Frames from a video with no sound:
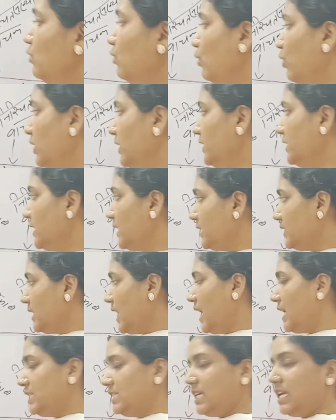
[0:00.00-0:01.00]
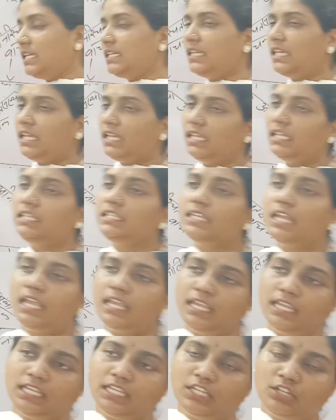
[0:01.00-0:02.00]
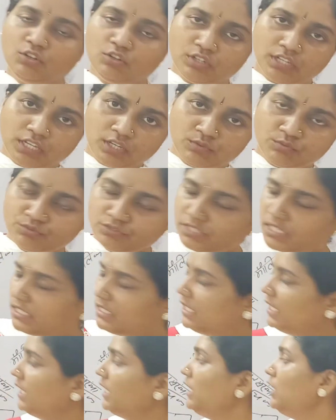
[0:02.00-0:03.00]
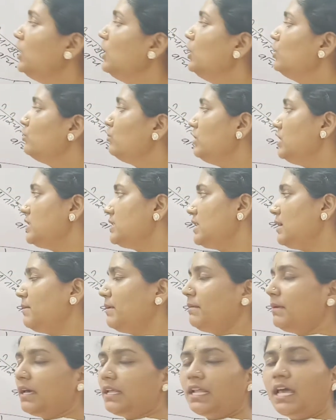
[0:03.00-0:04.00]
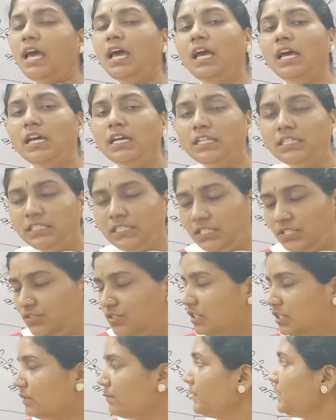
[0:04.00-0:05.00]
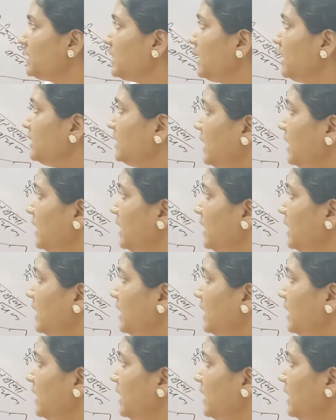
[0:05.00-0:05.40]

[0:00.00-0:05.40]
दो लीटर चाय चाहिए या एक किलो गेहूँ चाहिए तो ये सब हमारा निश्चित में चला